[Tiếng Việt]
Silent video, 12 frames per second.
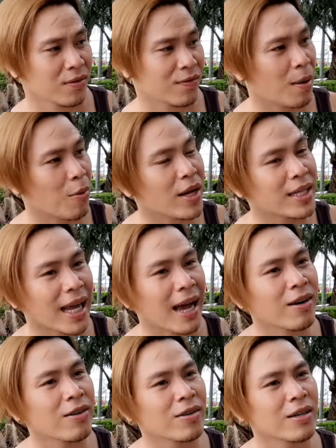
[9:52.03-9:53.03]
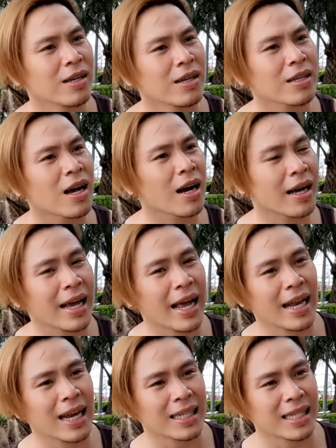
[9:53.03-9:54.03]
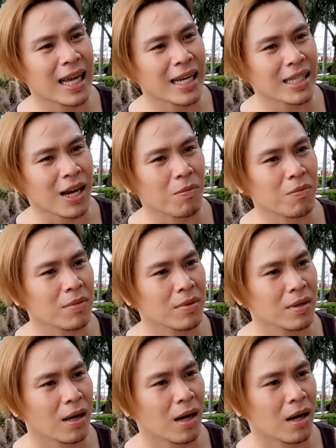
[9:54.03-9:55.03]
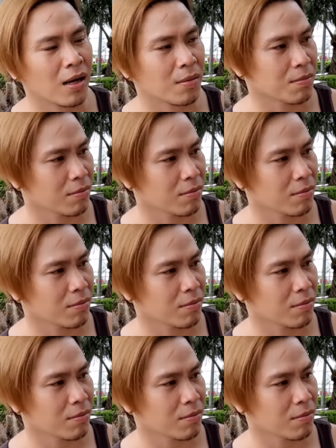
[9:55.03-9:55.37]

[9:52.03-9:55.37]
và một ít xạ hương cực kỳ là sang trọng à,